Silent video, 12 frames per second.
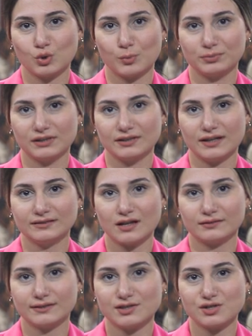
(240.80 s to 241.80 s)
toplanan
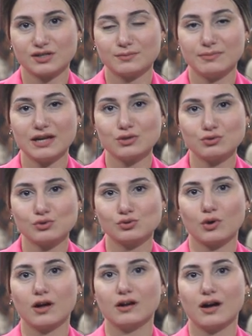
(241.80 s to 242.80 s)
yaklaşık 500
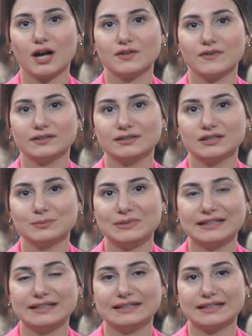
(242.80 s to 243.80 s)
sokak hayvanının
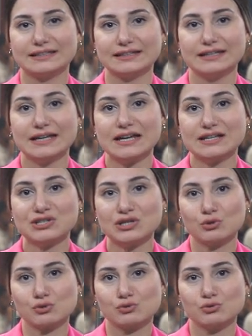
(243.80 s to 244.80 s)
bilgileri
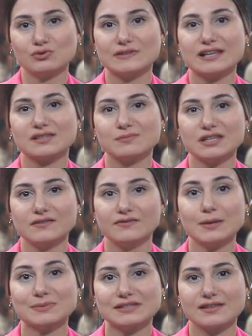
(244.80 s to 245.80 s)
Çitos'un resmi
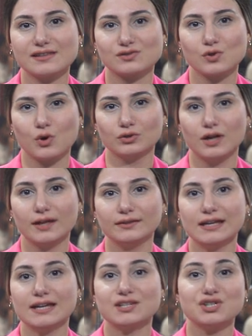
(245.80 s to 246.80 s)
web sitesi
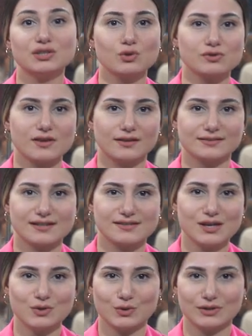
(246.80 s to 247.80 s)
olan Çitos
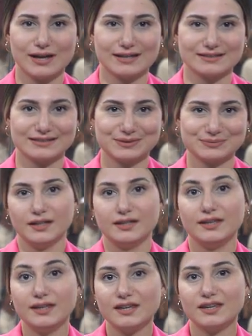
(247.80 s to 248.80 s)
adresine yüklendi.
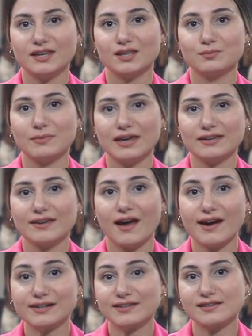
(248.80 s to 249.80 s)
İyi giyinmek
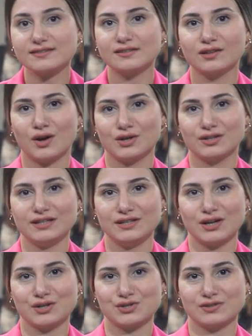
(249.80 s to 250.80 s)
herkesin hakkı
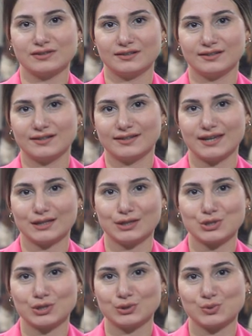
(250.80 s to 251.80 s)
inancından
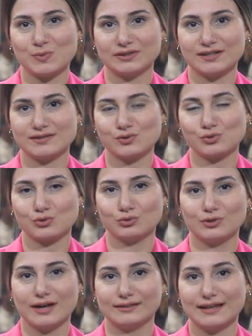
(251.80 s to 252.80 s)
hareketle çalışmalarını
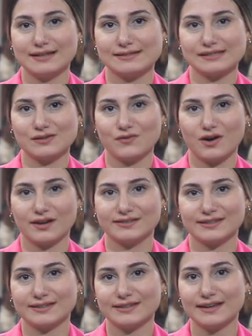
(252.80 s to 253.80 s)
sürdüren
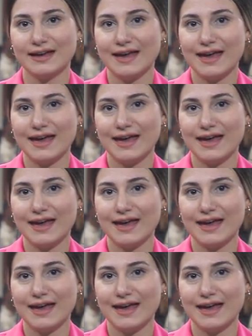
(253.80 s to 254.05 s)
LCY22,